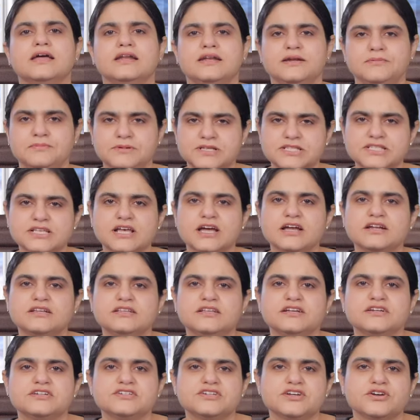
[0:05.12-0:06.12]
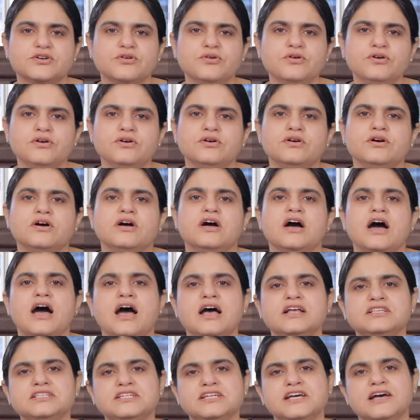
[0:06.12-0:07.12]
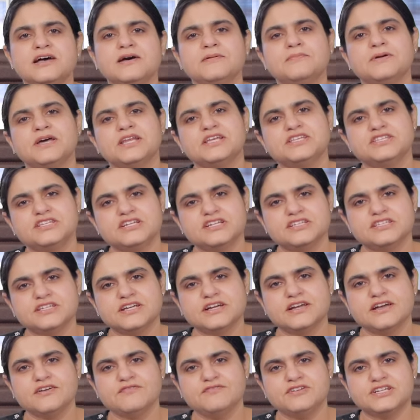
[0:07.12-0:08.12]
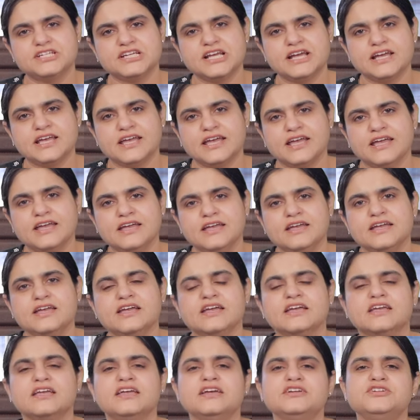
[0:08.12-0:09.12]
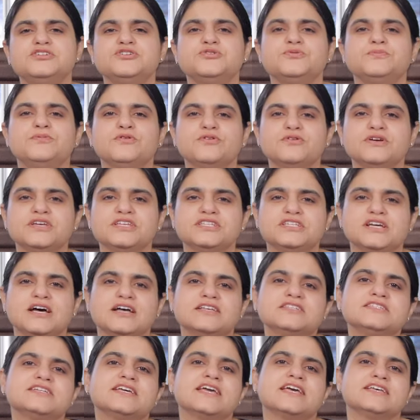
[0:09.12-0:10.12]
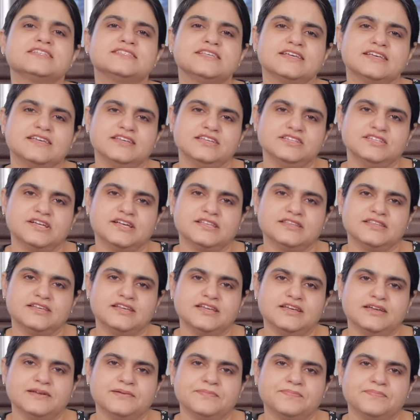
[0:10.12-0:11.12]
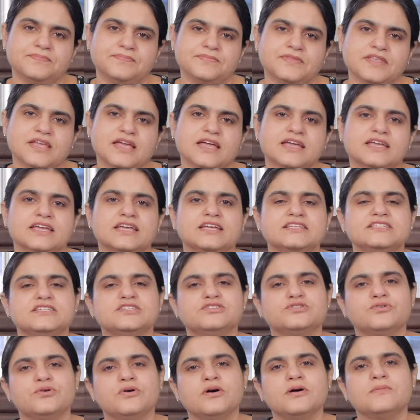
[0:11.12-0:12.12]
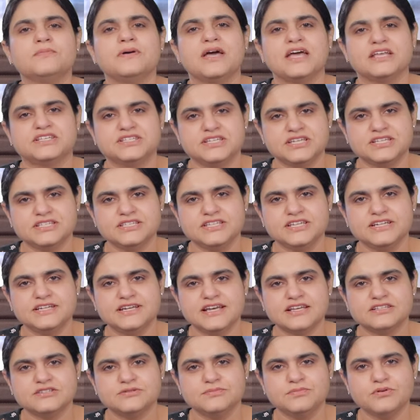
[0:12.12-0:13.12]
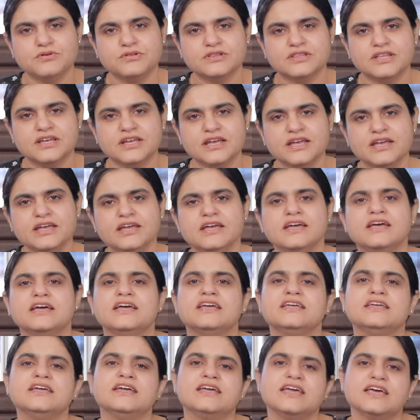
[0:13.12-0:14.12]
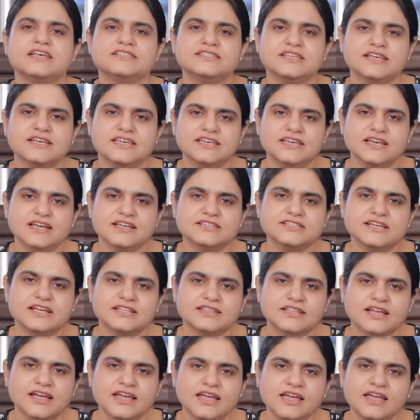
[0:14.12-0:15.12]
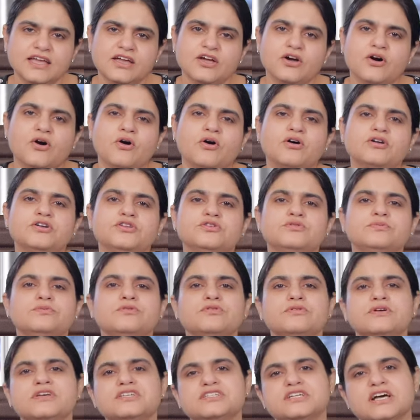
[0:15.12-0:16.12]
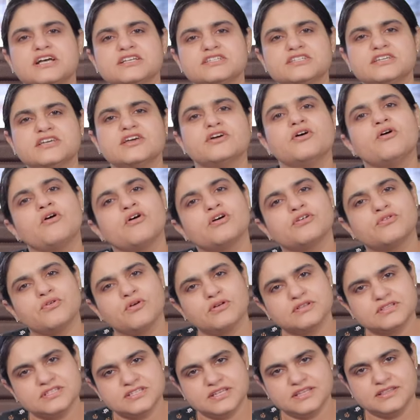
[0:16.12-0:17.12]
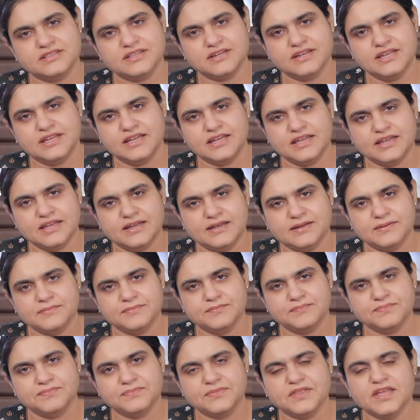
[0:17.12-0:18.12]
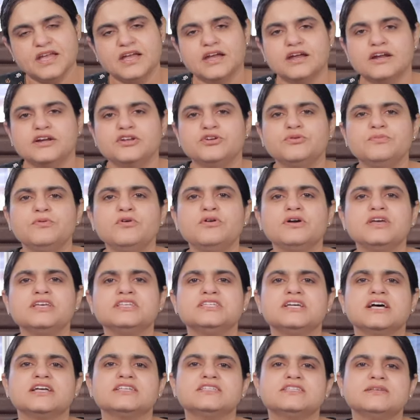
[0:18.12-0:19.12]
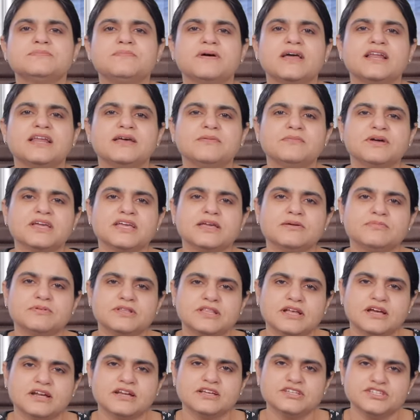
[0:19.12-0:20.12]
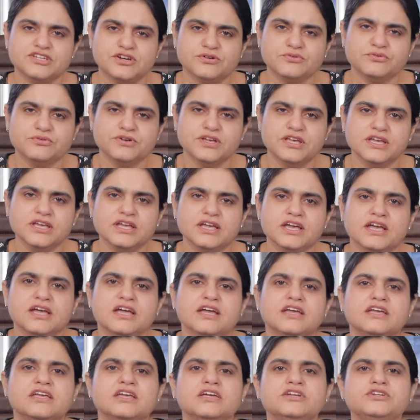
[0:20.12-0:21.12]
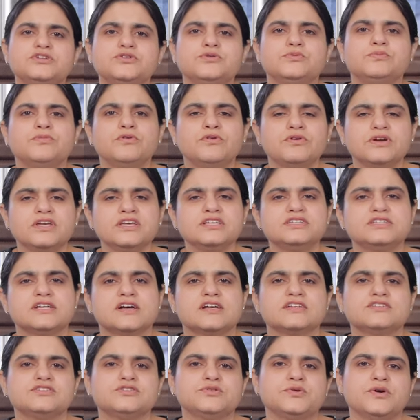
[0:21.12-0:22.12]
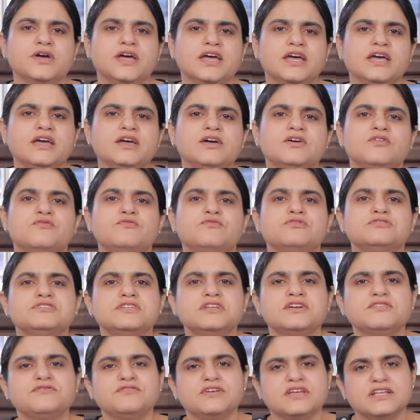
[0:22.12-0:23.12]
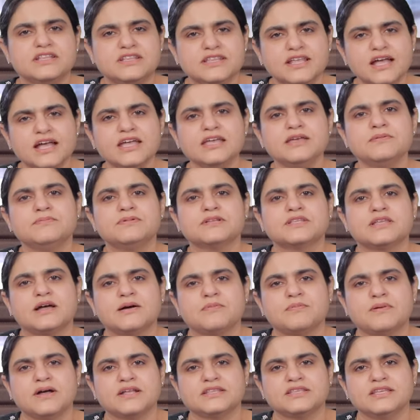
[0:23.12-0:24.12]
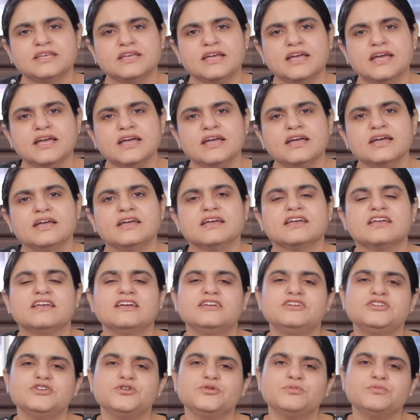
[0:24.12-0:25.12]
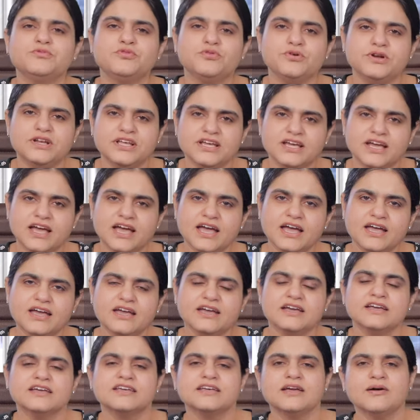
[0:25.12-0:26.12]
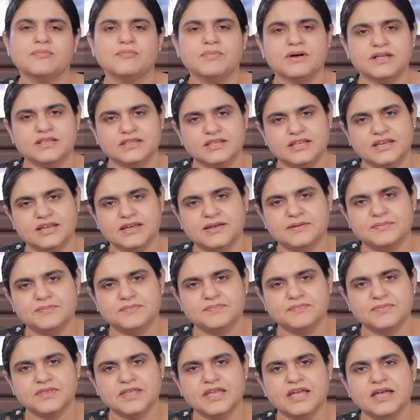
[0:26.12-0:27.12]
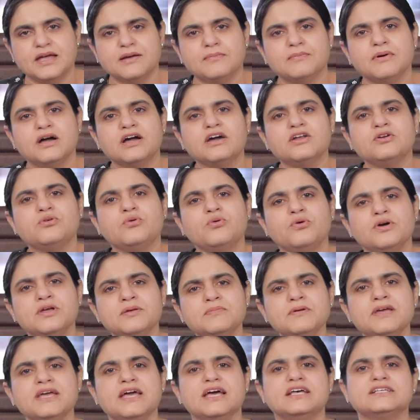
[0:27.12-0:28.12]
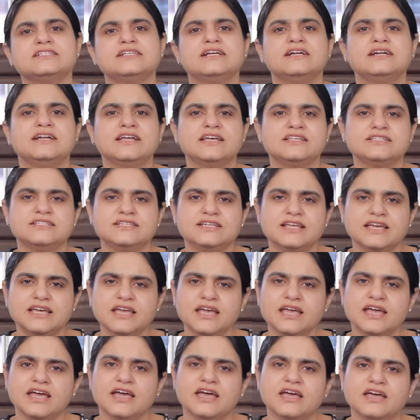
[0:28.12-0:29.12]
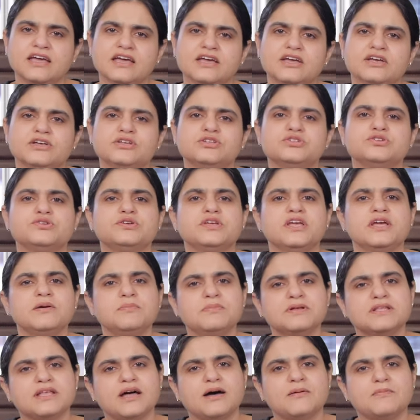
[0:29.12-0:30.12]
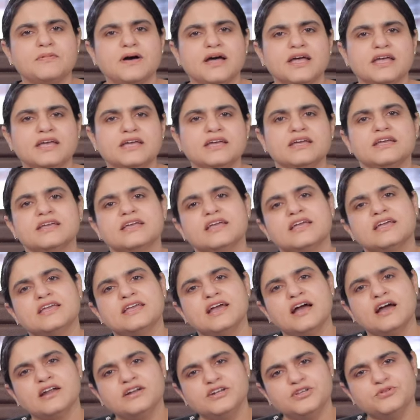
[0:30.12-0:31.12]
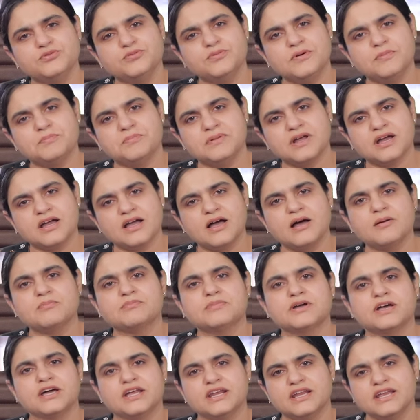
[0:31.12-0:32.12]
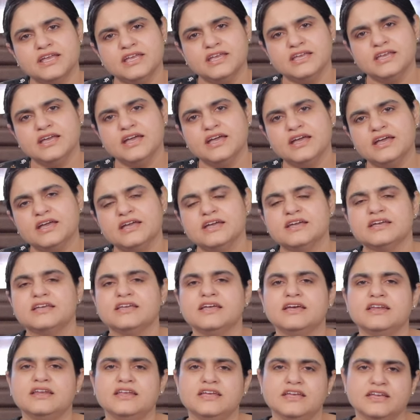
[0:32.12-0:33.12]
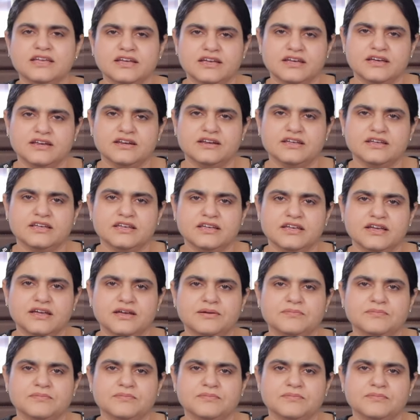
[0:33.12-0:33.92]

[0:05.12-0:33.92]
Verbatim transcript: नमस्कार दर्शकों आज का हमारी चर्चा का विषय है कि ट्यूबों की जांच कैसे की जाती है या जिसको हम एच टेस्ट बोलते हैं ये कैसे किया जाता है और ट्यूबों के जांच के और कौन से तरीके हैं ट्यूबों की जांच से पहले मैं ये बताना चाहूँगी कि ट्यूबों की जांच जो है वो सिर्फ इतना ही बता पाती है कि ट्यूब खुली है या बंद है मगर कोई भी ऐसा टेस्ट नहीं है जो ये बता पाए कि क्या ट्यूब अपना काम कर रही है या नहीं कर रही